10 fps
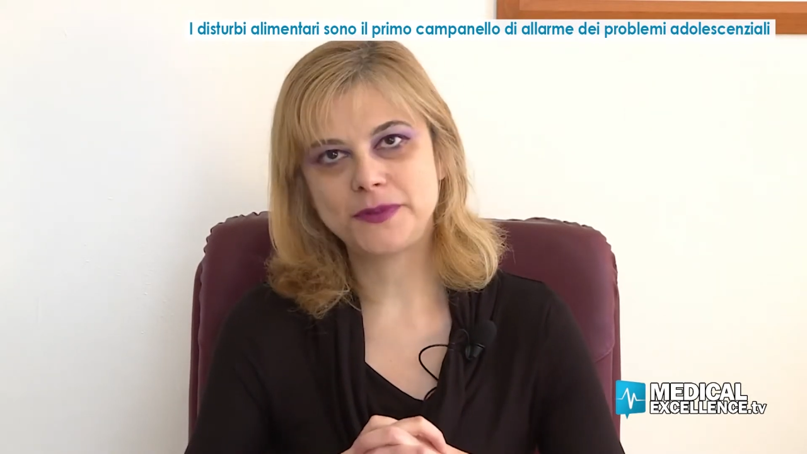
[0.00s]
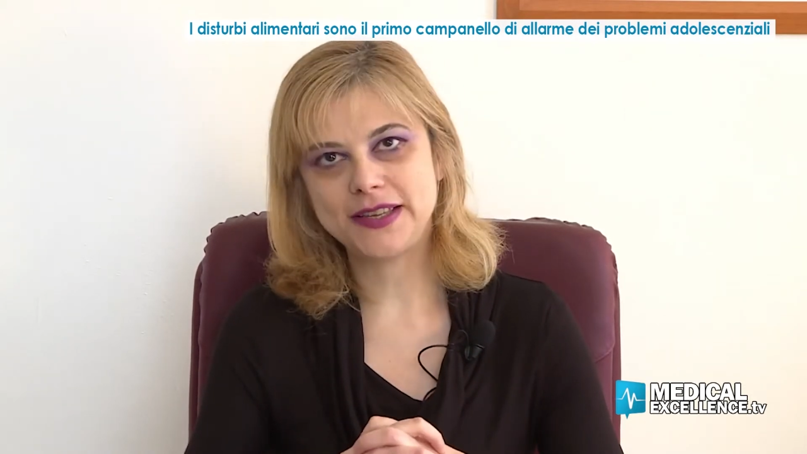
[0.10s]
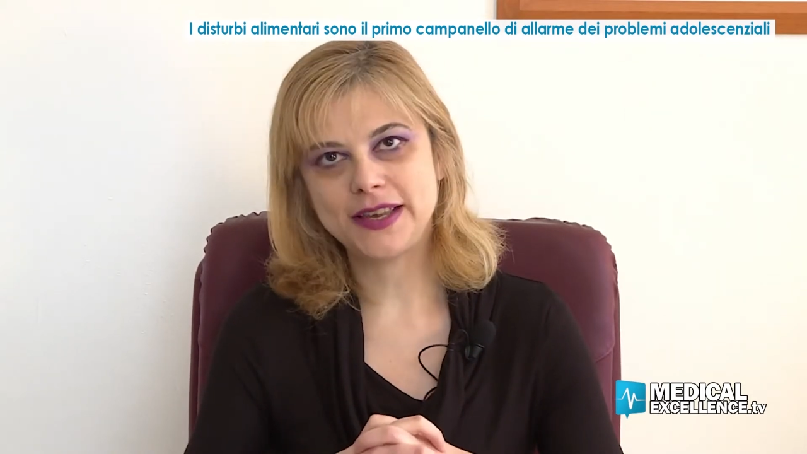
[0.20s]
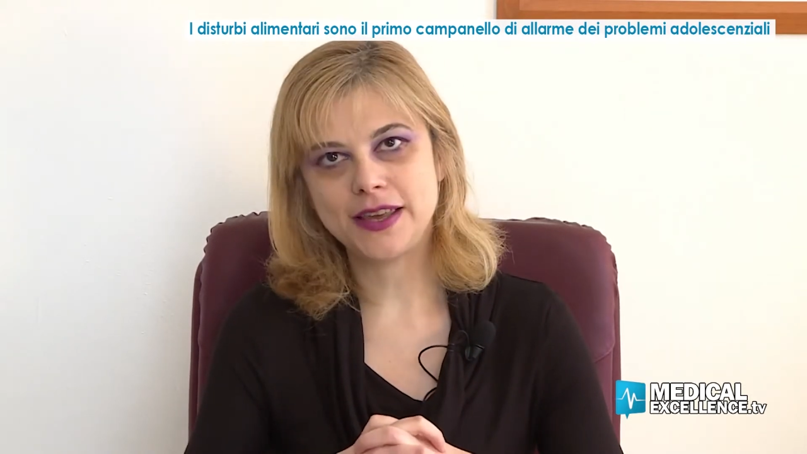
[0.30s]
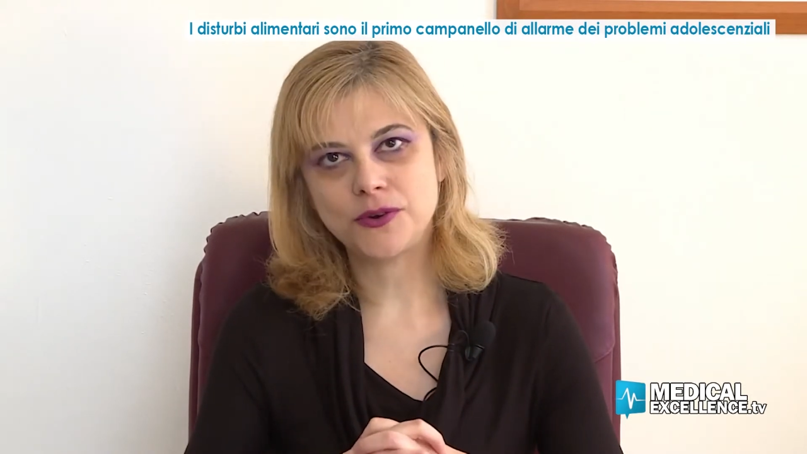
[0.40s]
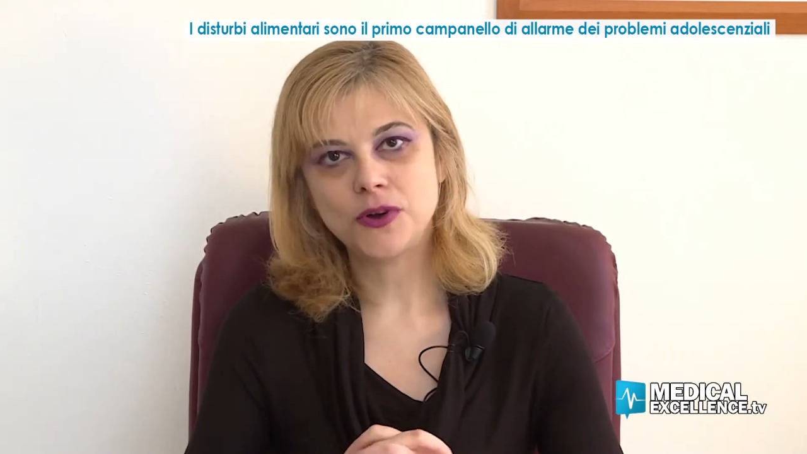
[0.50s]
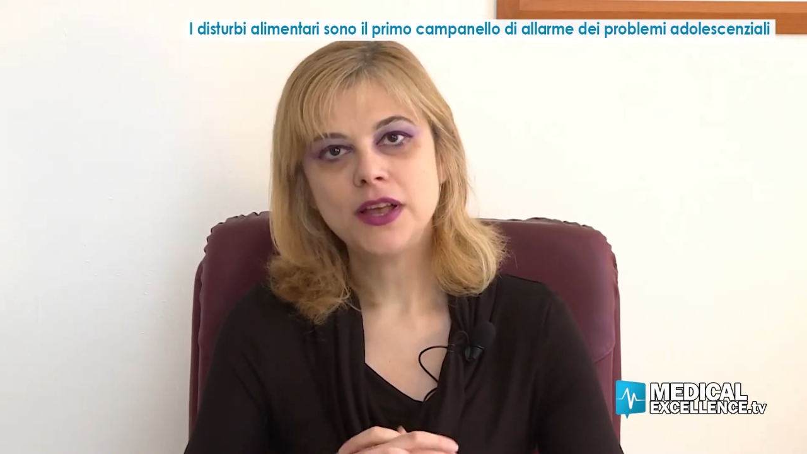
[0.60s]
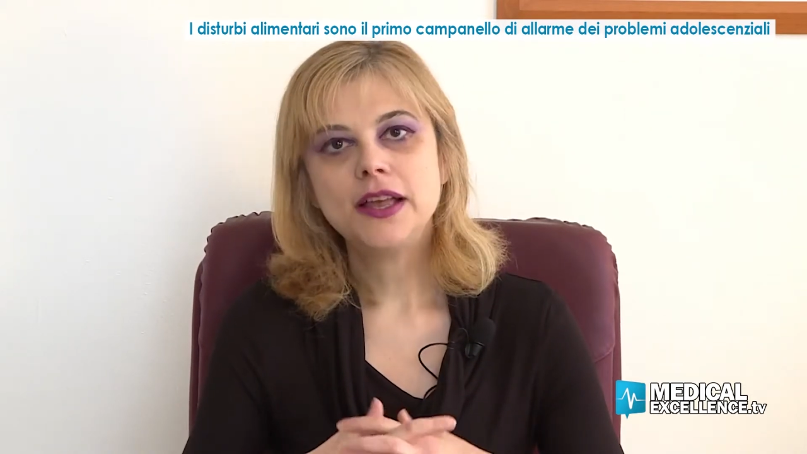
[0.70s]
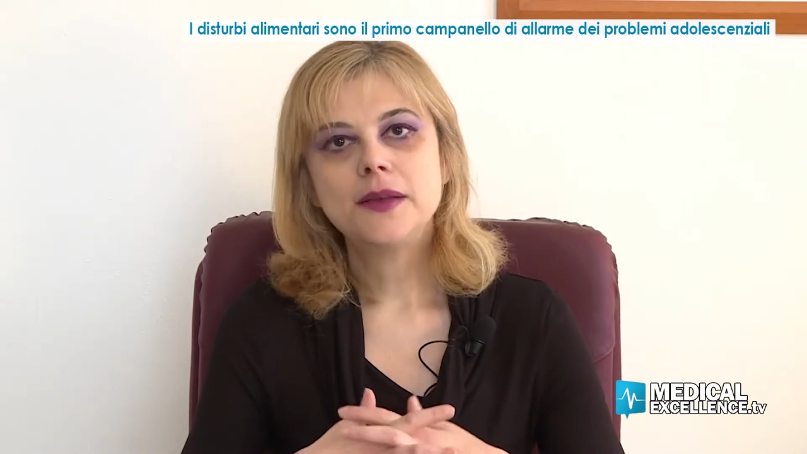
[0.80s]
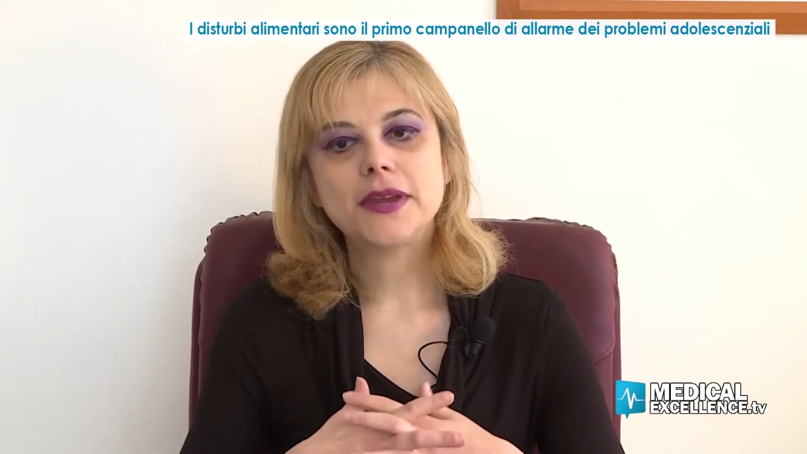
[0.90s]
psichico,
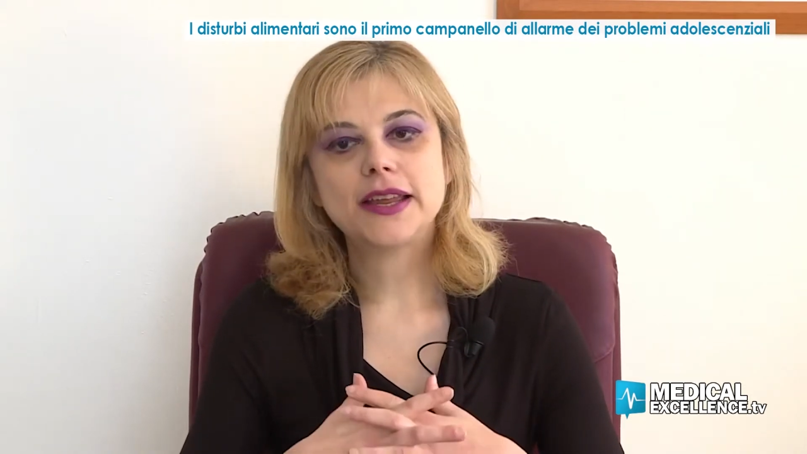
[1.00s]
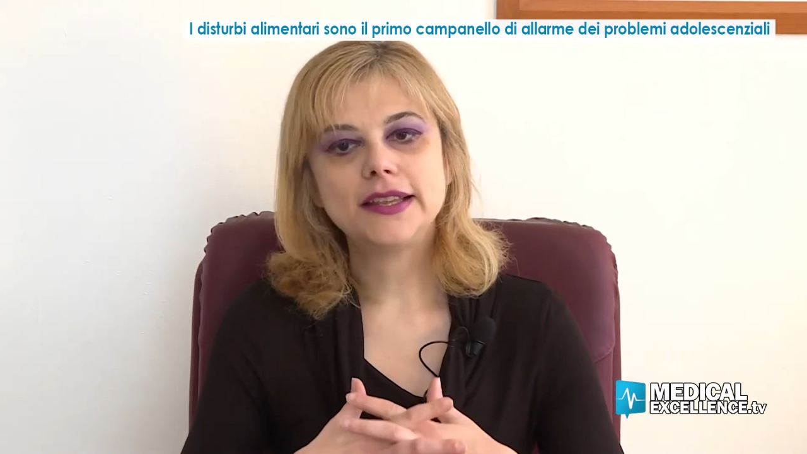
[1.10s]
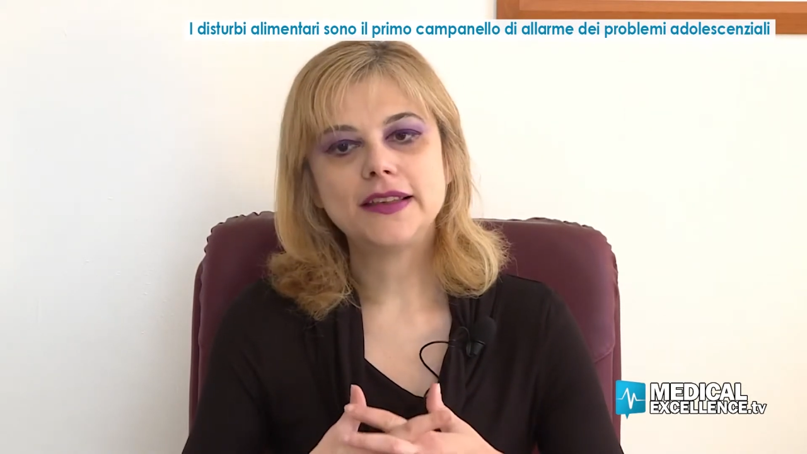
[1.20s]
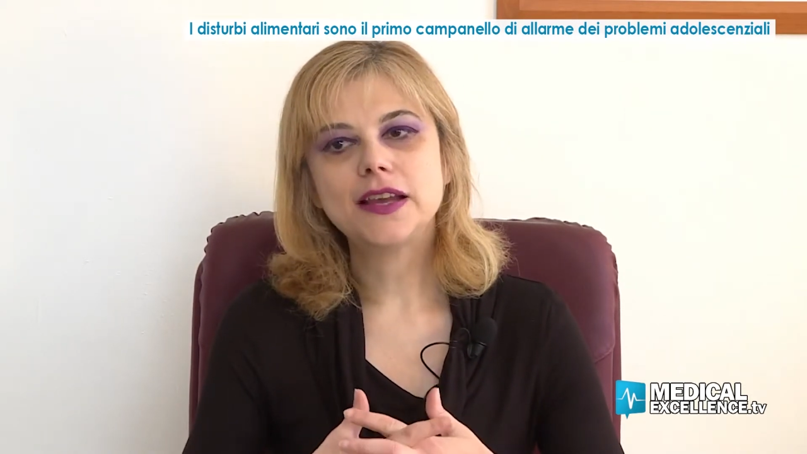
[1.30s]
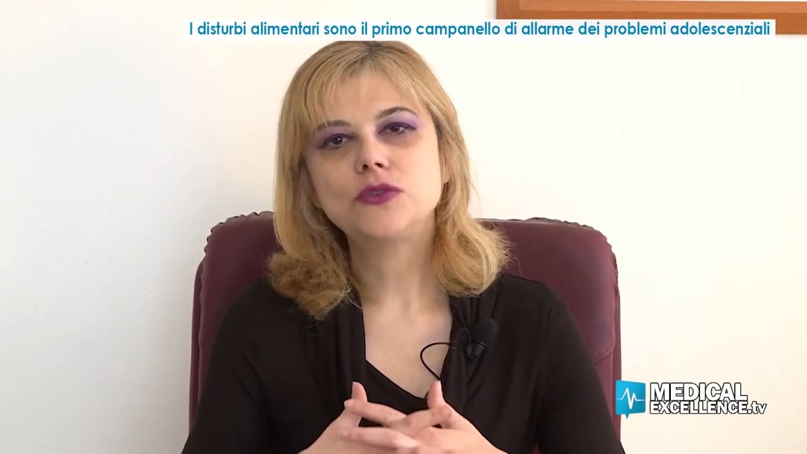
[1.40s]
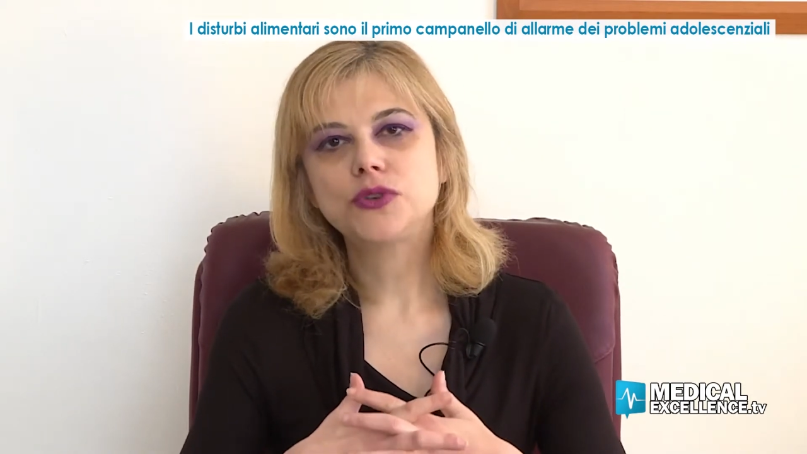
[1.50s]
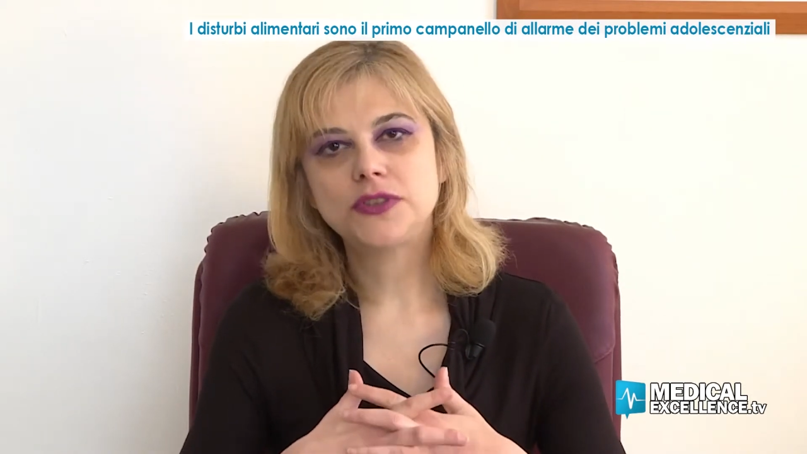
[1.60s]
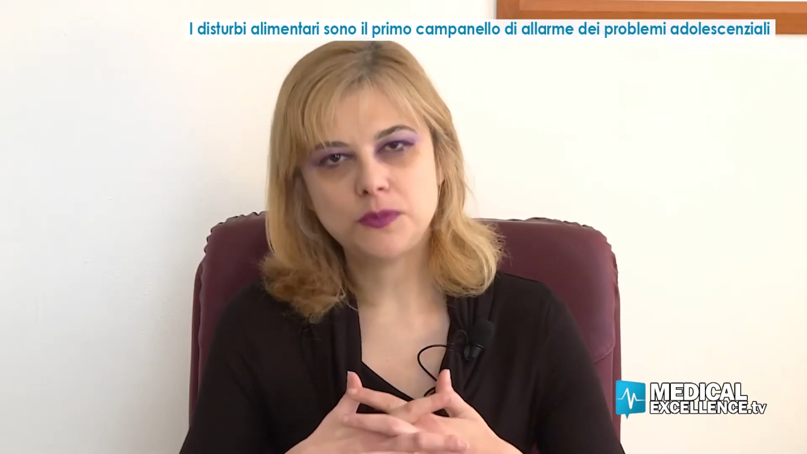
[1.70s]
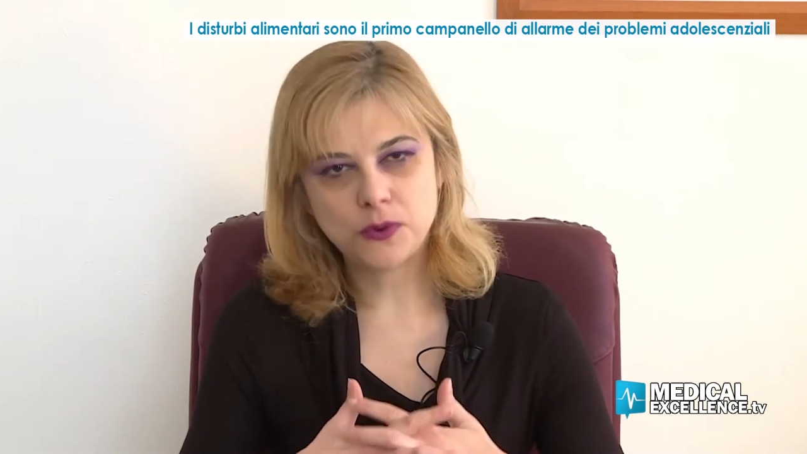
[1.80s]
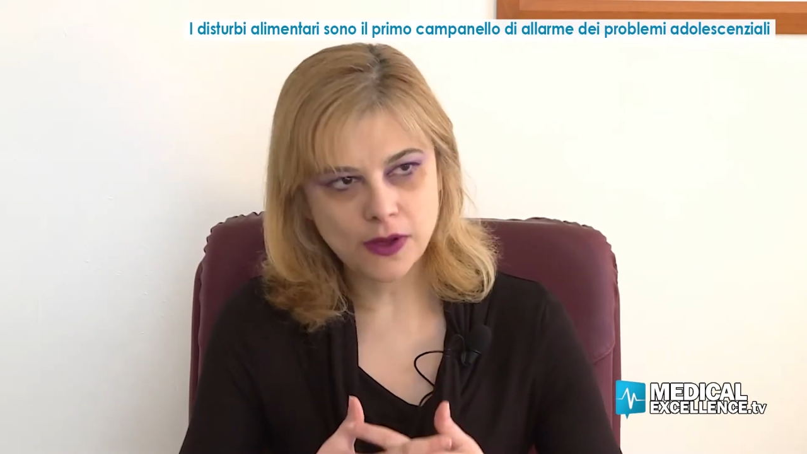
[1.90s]
perché il disagio
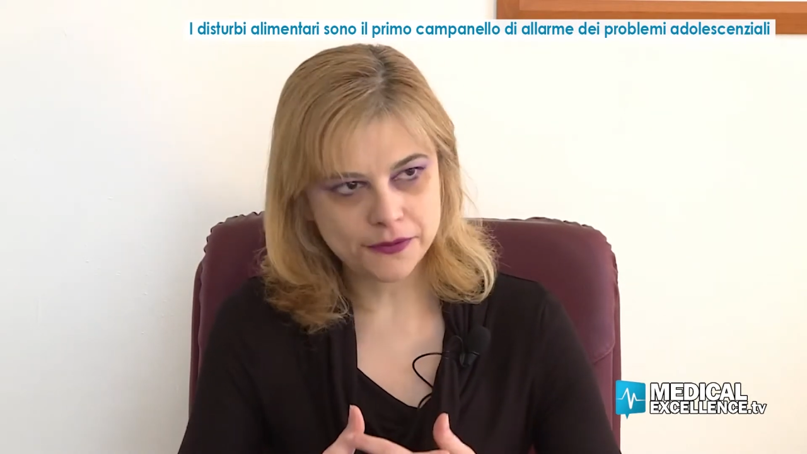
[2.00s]
si può